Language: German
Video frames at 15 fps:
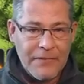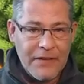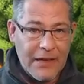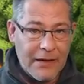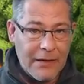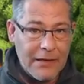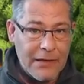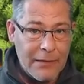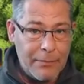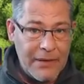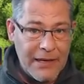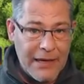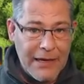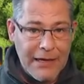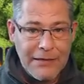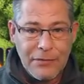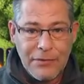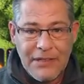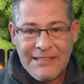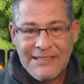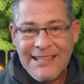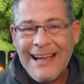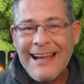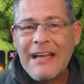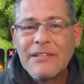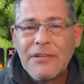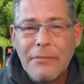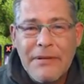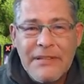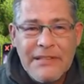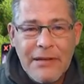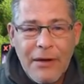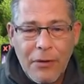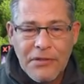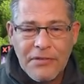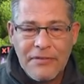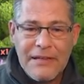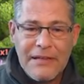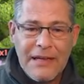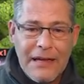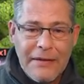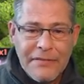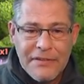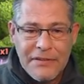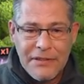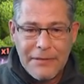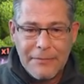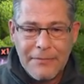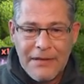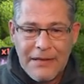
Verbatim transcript: ja, geplant und es sah ja so ein bisschen aus wie ein Livestream.